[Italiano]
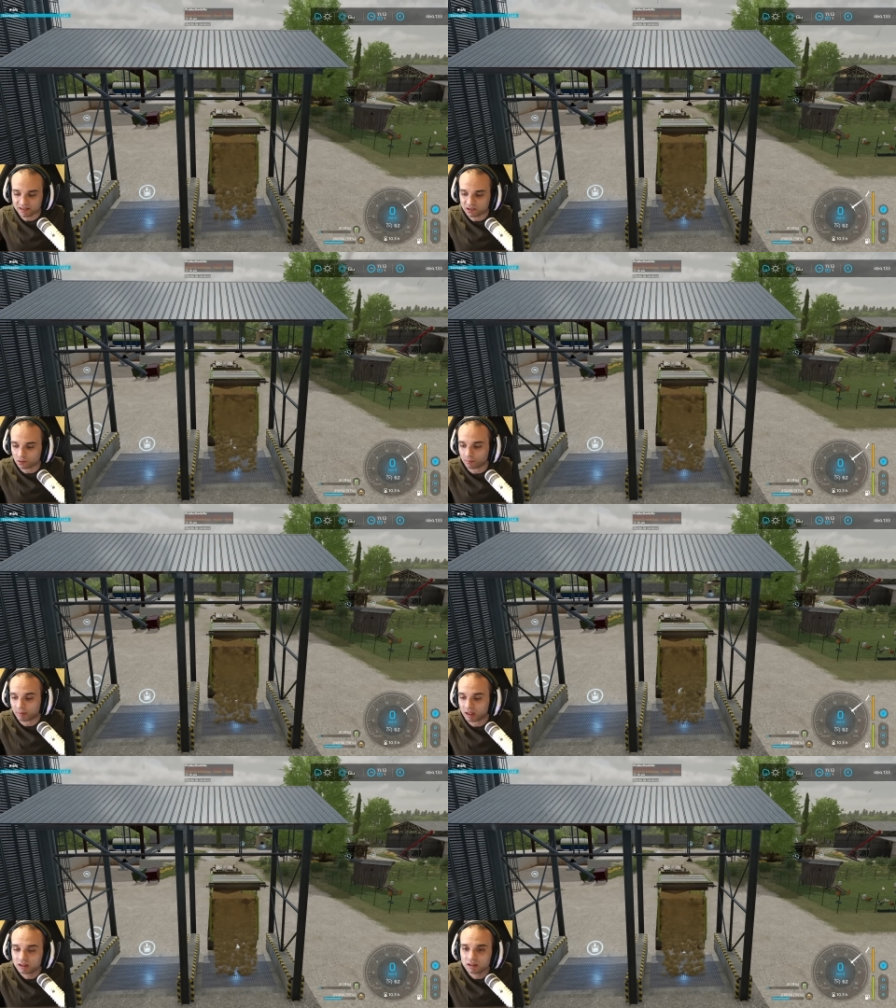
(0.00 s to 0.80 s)

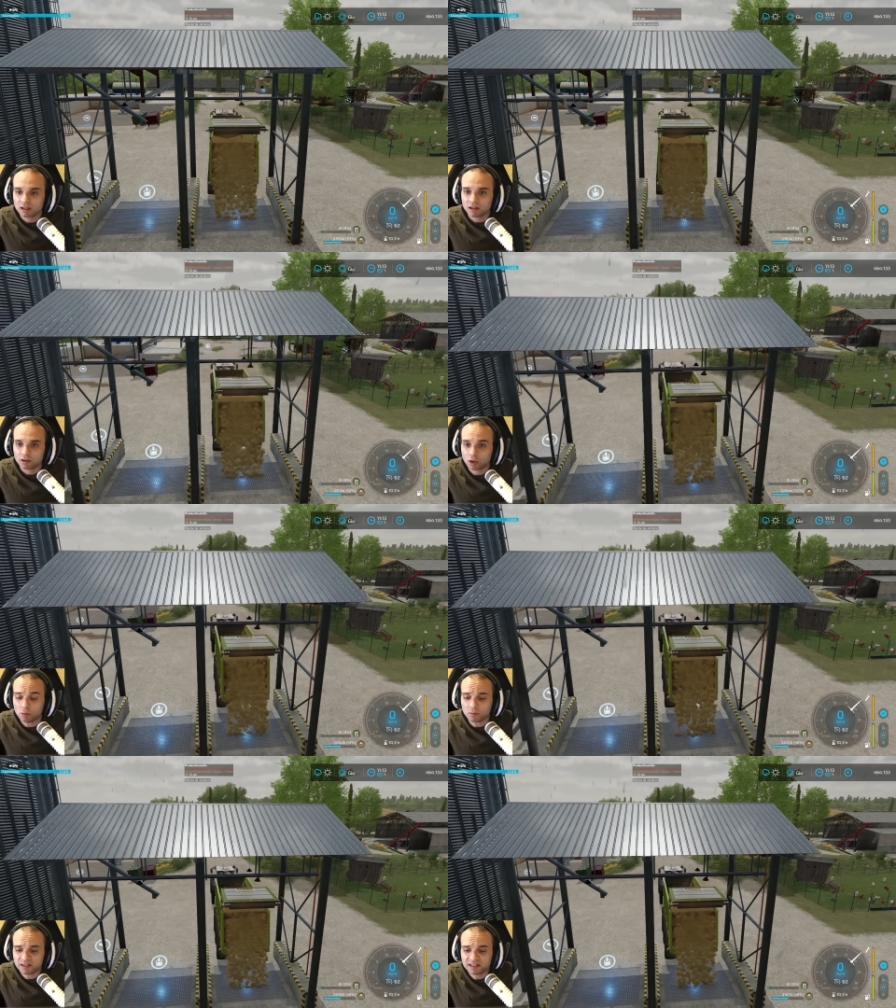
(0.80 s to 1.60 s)
insomma
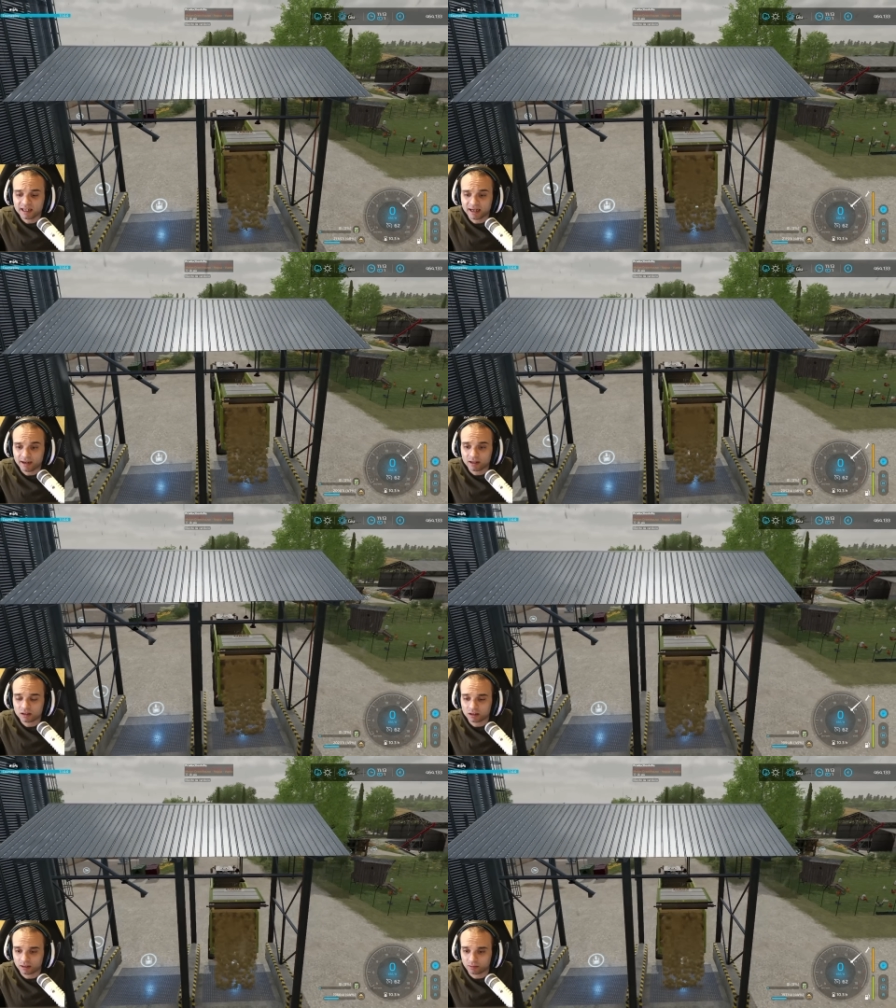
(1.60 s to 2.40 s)
comunque
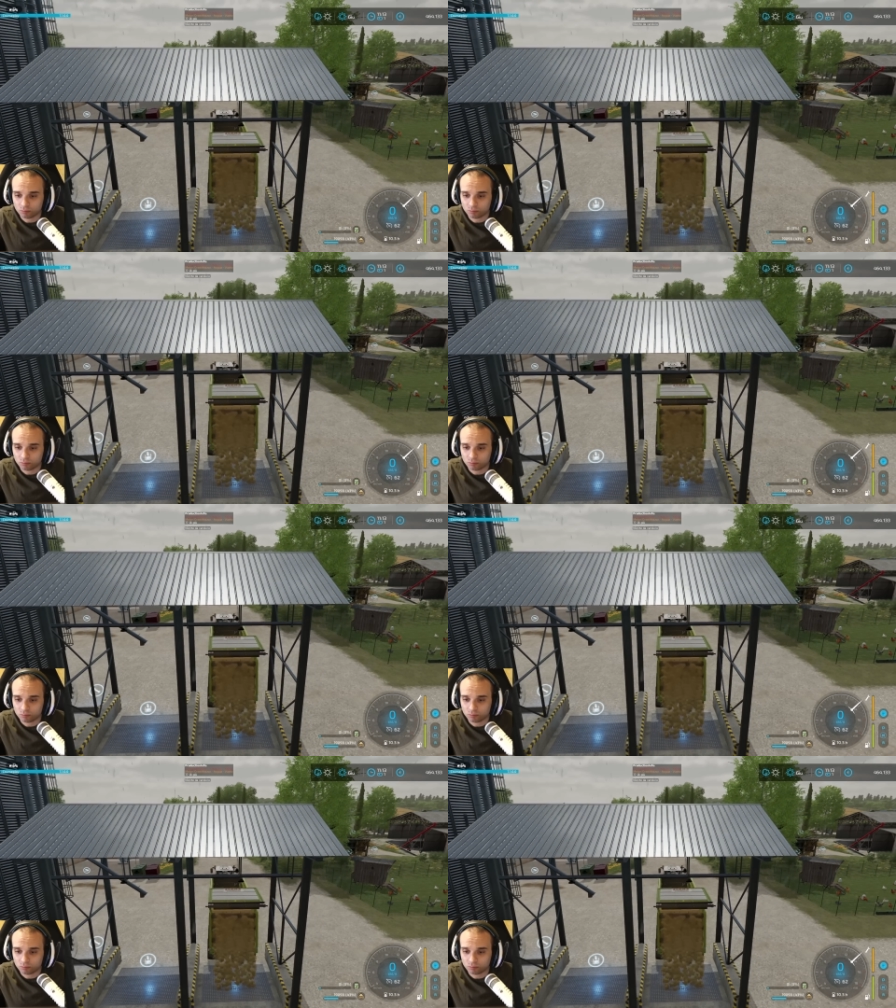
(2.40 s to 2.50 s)
sia eh,